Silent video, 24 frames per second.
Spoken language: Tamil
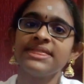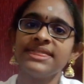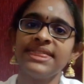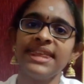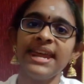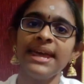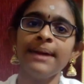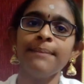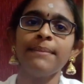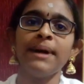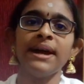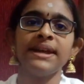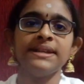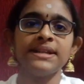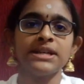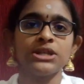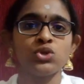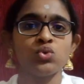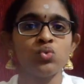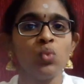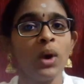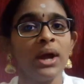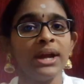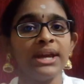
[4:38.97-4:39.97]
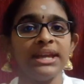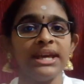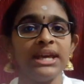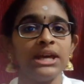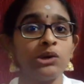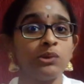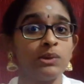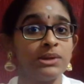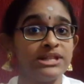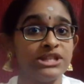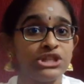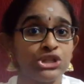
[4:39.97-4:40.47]
த்ரீ மைனஸ் ஒன்
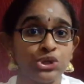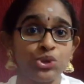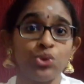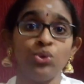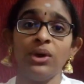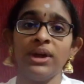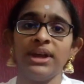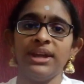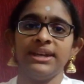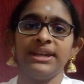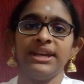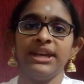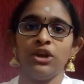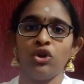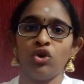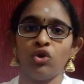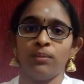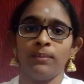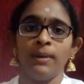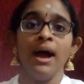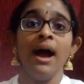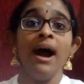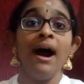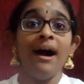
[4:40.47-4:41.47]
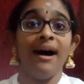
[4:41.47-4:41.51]
ஈக்குவல்ஸ் டூ என்கிறோம்